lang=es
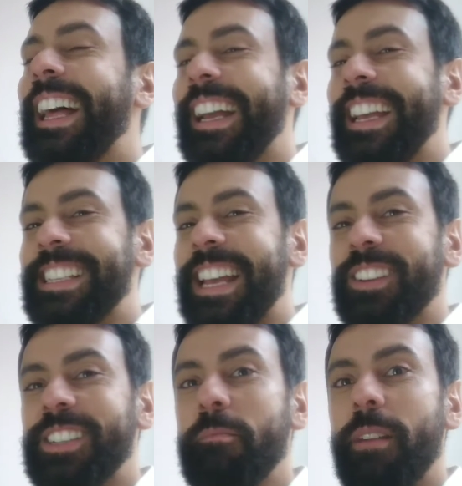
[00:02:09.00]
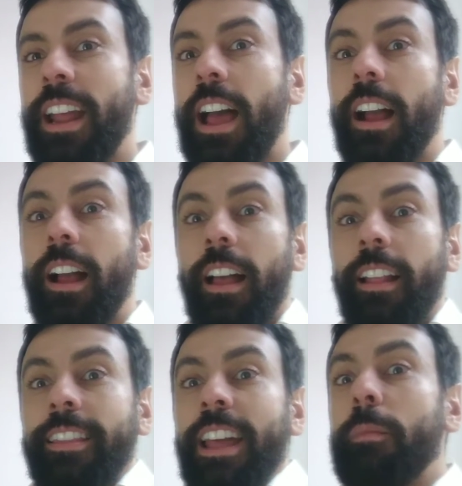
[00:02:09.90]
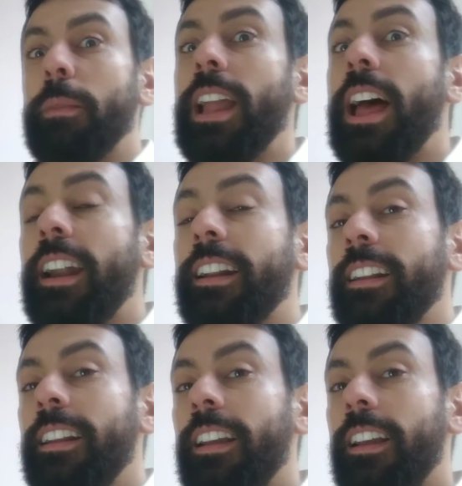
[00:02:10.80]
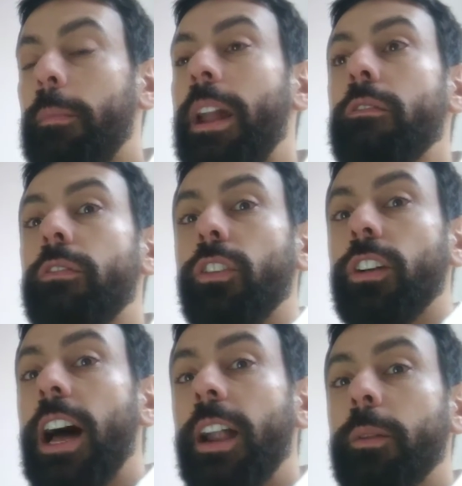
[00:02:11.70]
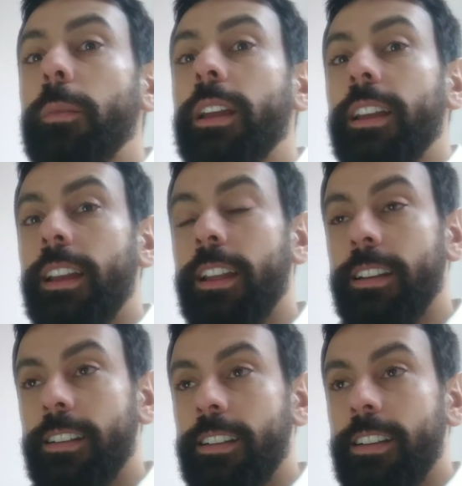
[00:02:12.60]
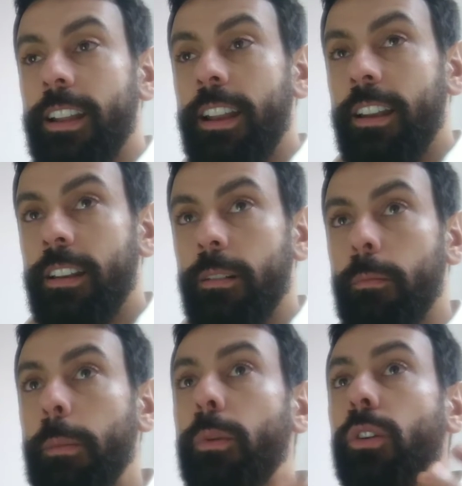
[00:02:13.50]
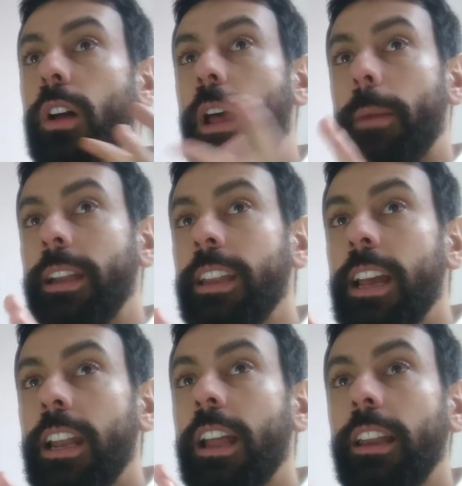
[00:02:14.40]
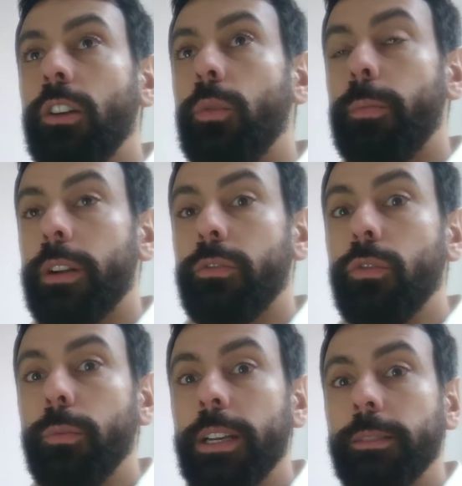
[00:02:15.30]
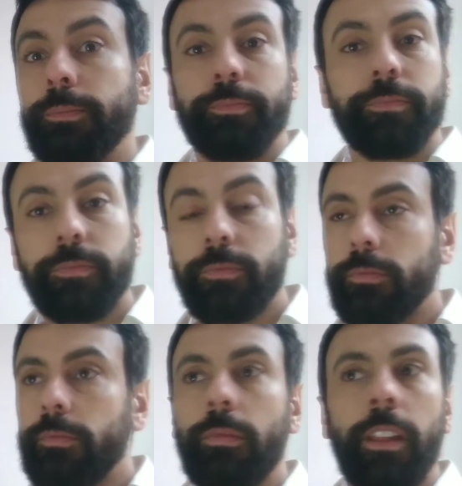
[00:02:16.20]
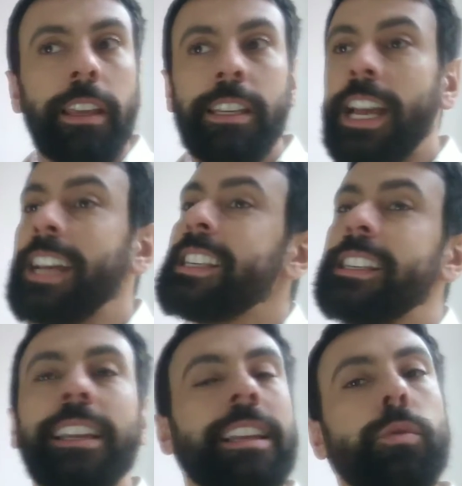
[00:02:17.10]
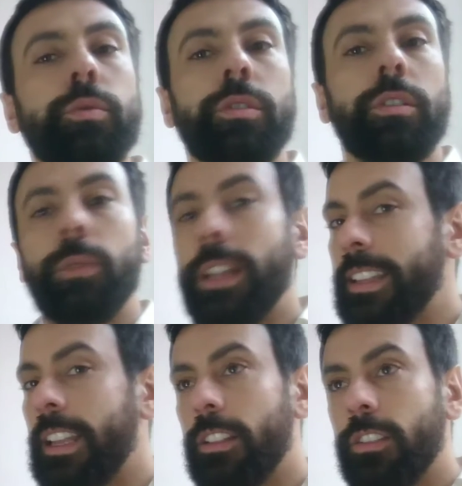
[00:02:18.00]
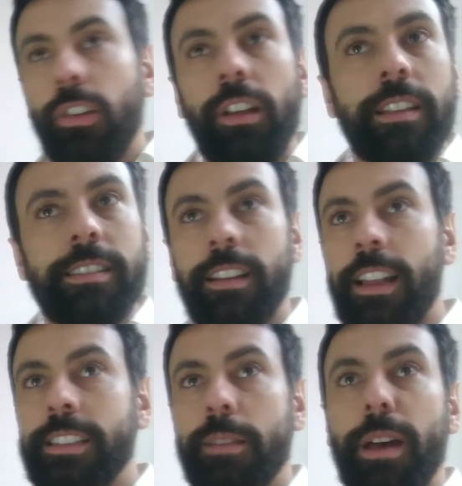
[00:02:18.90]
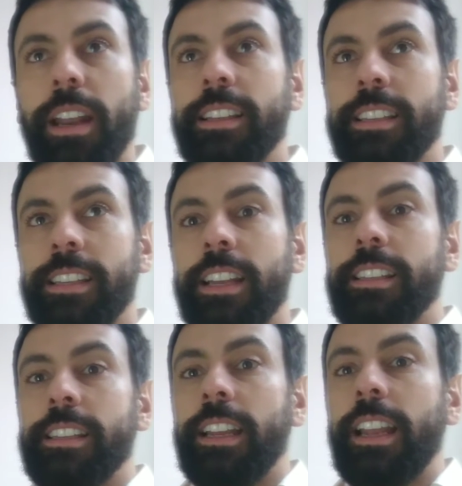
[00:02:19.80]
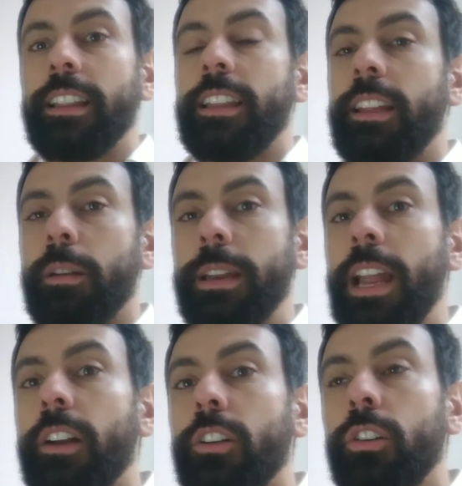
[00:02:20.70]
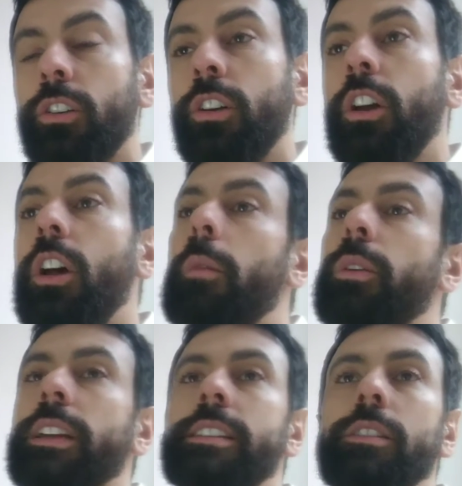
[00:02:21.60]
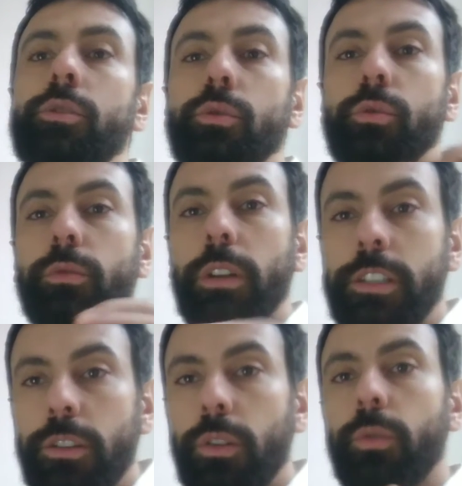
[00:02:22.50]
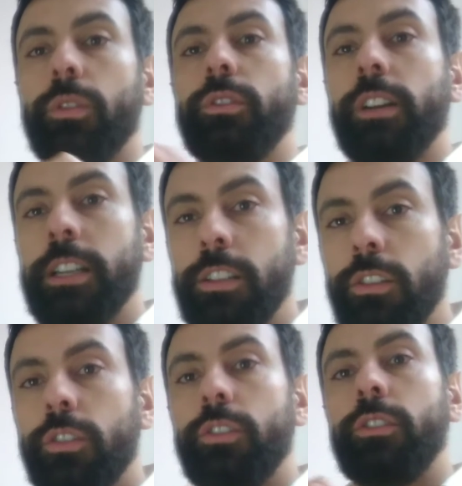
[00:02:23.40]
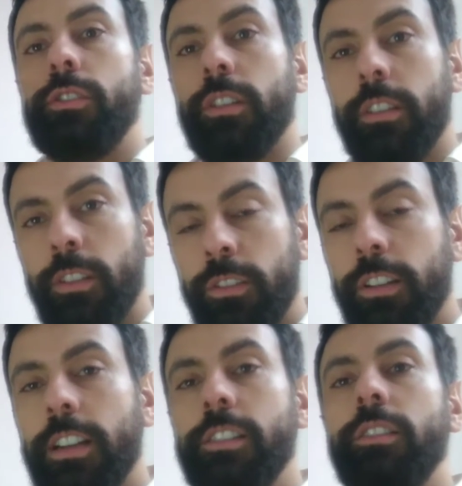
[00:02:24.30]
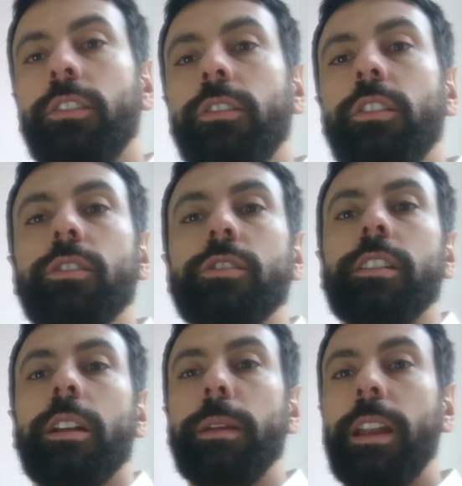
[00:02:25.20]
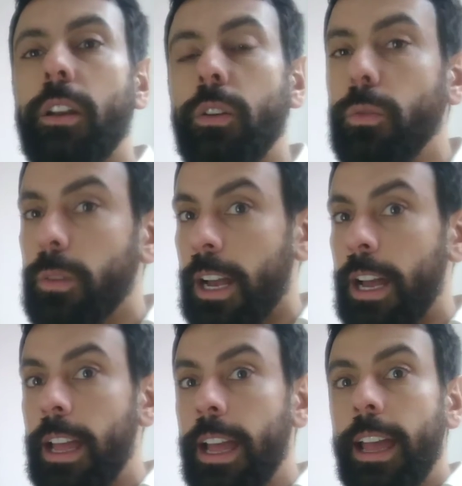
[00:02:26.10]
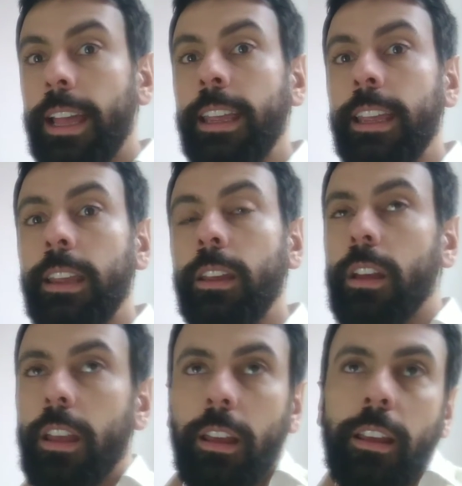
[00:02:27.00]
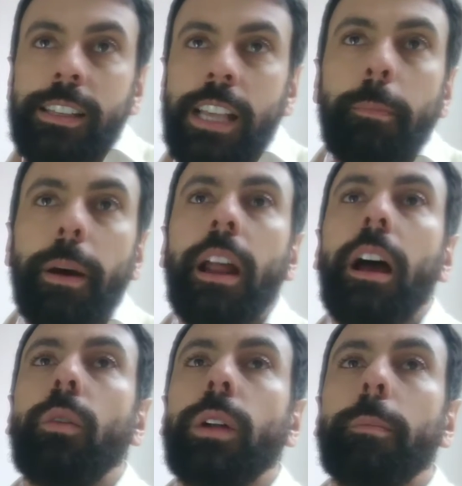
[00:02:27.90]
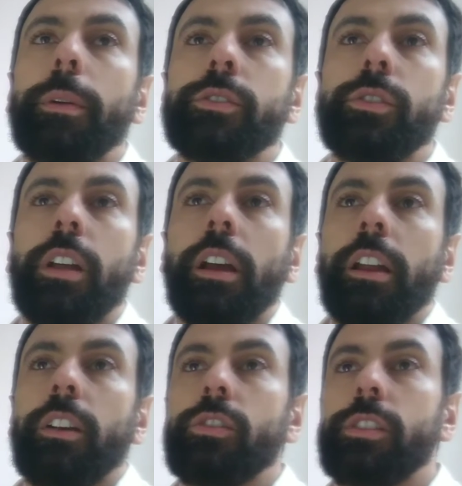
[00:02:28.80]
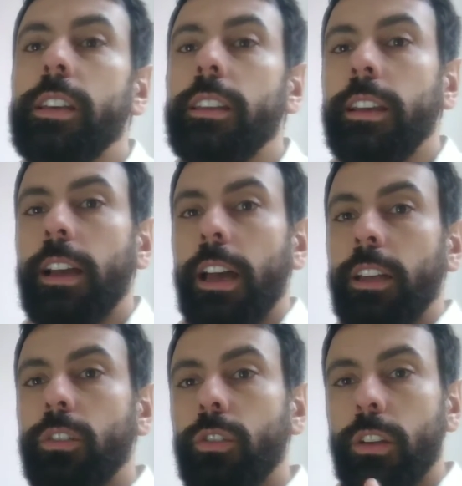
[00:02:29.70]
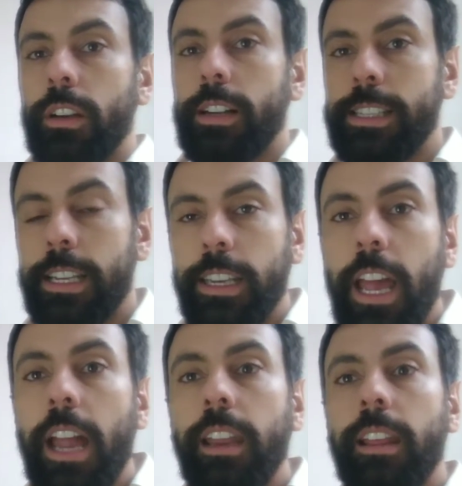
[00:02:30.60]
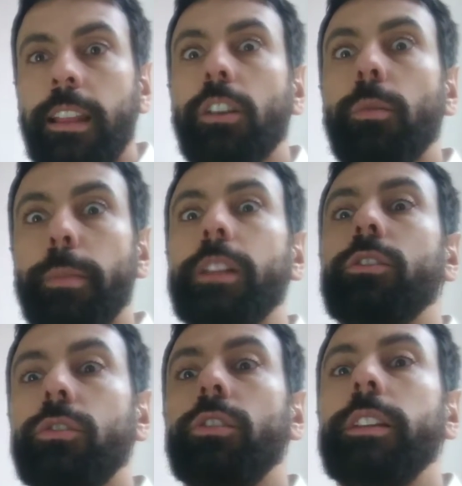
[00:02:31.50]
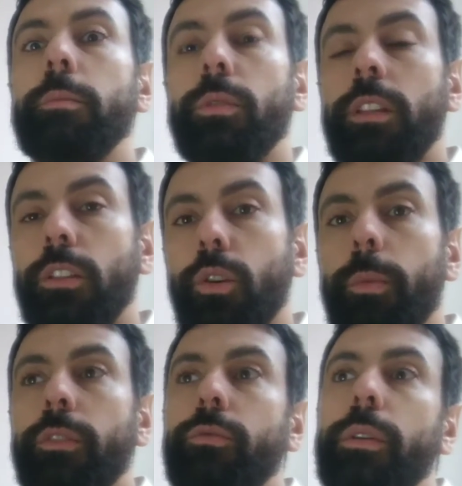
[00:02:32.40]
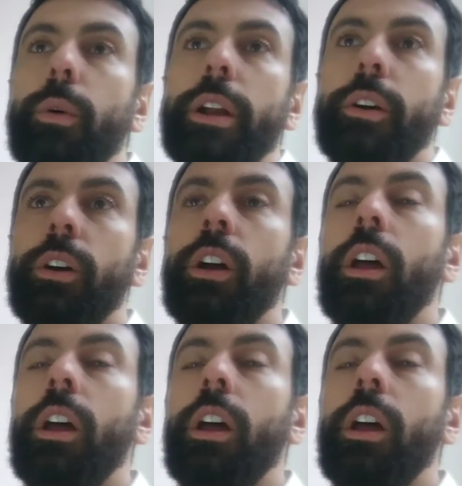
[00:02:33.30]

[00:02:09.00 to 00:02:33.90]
que desarrollé para terminar para enfocarme en, Me pongo a la mañana, elijo un perfume y ya ese es el que uso durante todas las semanas que sean necesarias hasta terminarlo, porque si yo uso un cachito de un otro cachito, otro, otro cachito de otro, no se terminan nunca. Y eh, quizás para una persona que no se dedica a esto de reseñar y de estar comprando todo el tiempo tantos perfumes, bueno,